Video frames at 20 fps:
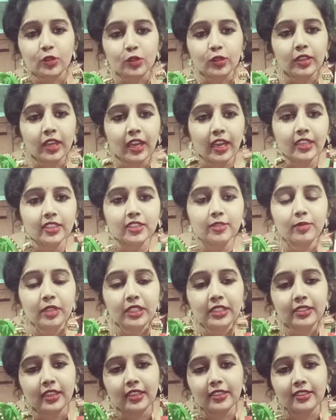तो गाइस
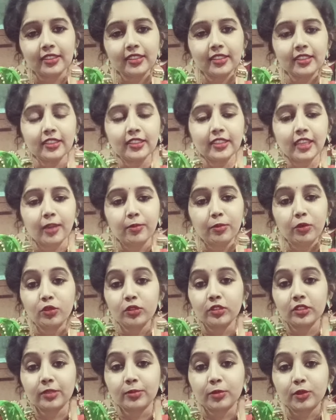बस ऐसे ही आप
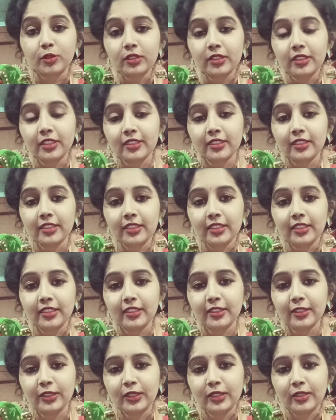लोग सपोर्ट देते
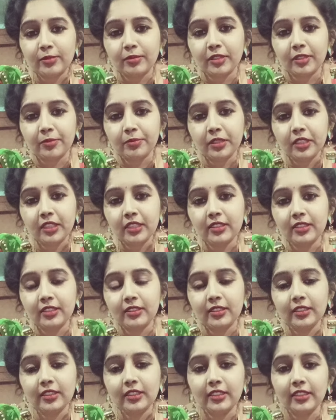रहिए और अपना प्यार
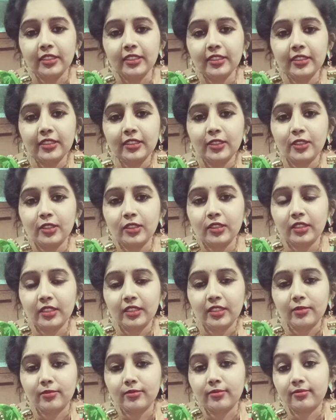देते रहिए
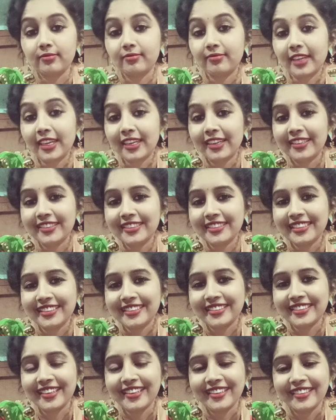और मैं आज
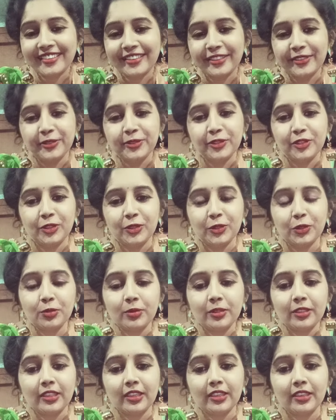कैसी लग रही हूँ ज़रूर
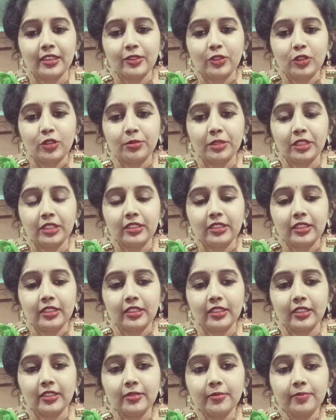बताना कमेंट
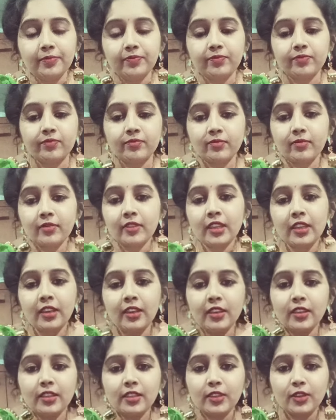करके
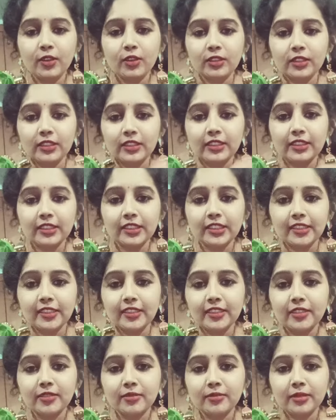और ये
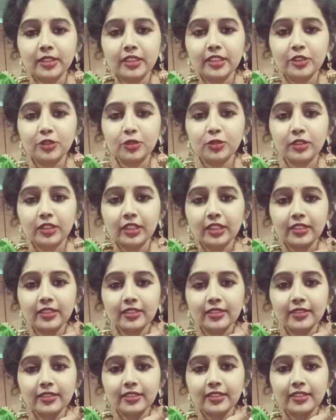देखिए मेरी चूड़ियाँ
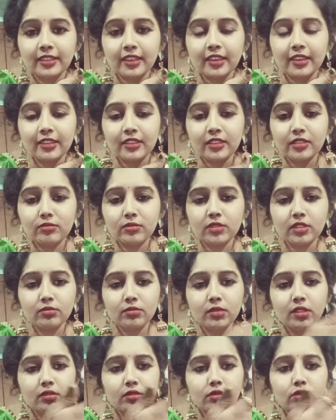कैसी लग रही
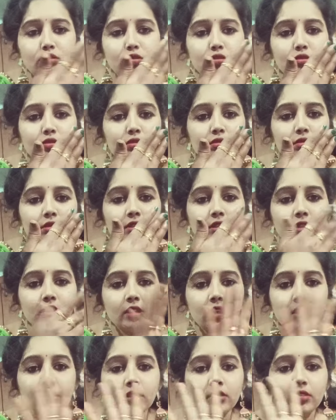मेरी मेहंदी तो छूट गई
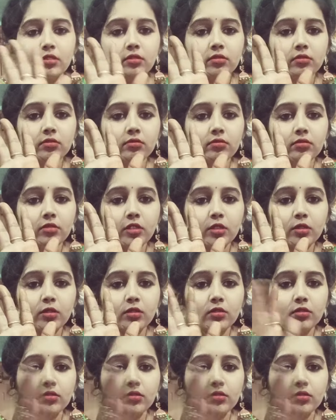यार